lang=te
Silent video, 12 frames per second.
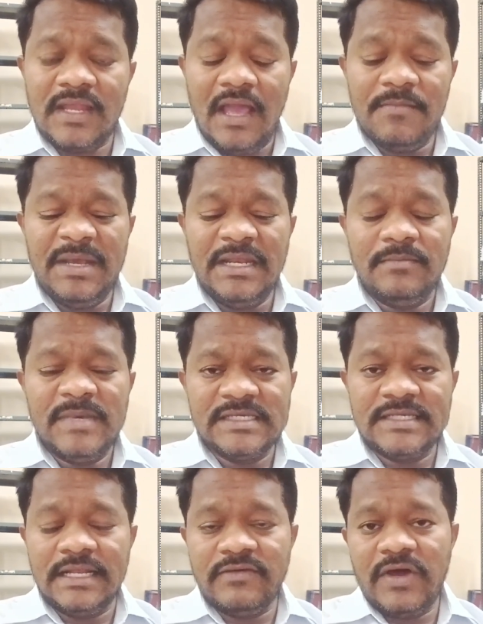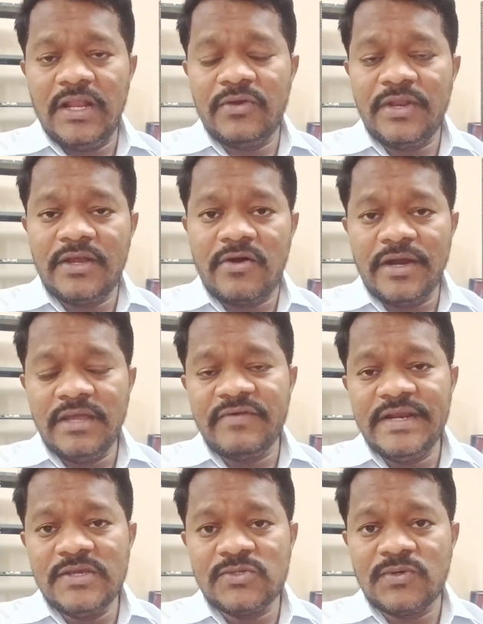ఐ మీన్ మిస్ అయిన వాళ్ళకు రికార్డింగ్
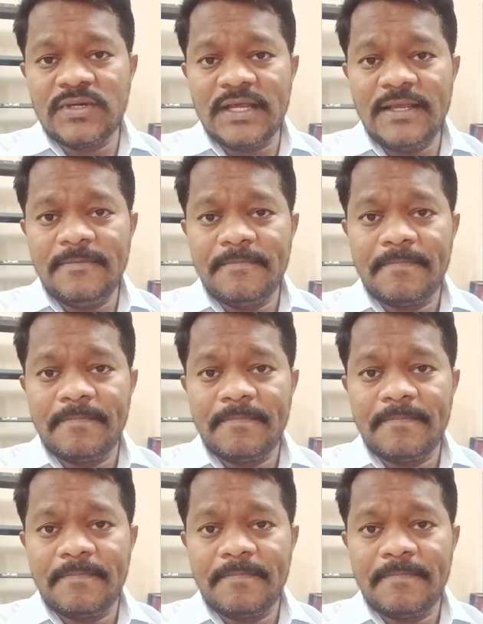వీడియోస్ ఉంటాయి